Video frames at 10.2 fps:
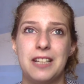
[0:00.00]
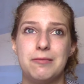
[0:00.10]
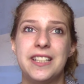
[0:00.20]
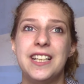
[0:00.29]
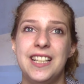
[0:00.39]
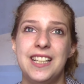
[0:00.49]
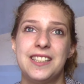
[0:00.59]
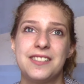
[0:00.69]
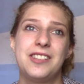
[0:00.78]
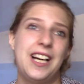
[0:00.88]
Aber
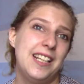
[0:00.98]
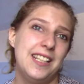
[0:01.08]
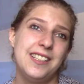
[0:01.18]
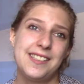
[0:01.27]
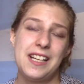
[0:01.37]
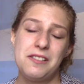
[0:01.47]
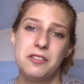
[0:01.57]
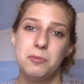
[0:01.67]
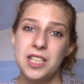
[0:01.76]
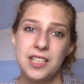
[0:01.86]
so alleine Zeit
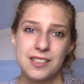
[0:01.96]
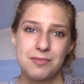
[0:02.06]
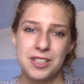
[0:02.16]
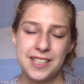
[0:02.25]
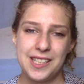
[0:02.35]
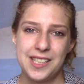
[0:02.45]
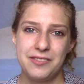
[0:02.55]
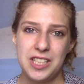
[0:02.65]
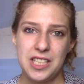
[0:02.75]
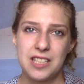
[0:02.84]
für mich ist mir sehr, sehr
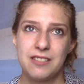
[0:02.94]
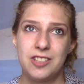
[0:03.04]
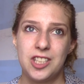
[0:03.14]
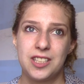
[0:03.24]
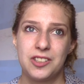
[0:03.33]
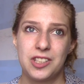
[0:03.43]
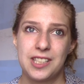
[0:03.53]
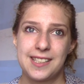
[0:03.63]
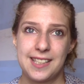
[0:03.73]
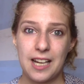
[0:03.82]
wichtig geworden und
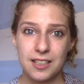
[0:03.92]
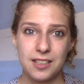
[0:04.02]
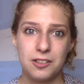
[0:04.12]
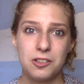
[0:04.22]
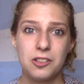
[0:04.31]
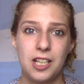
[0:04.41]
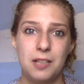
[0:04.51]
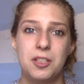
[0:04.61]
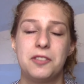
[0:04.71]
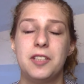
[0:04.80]
das tankt auch
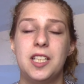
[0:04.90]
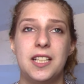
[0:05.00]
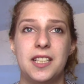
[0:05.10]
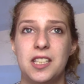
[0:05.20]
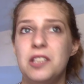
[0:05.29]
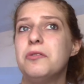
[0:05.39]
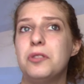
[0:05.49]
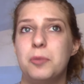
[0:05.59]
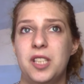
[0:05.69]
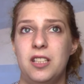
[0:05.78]
unheimlich viel Energie
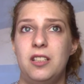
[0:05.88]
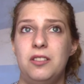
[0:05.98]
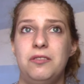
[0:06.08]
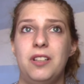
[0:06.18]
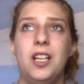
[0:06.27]
für mich auf.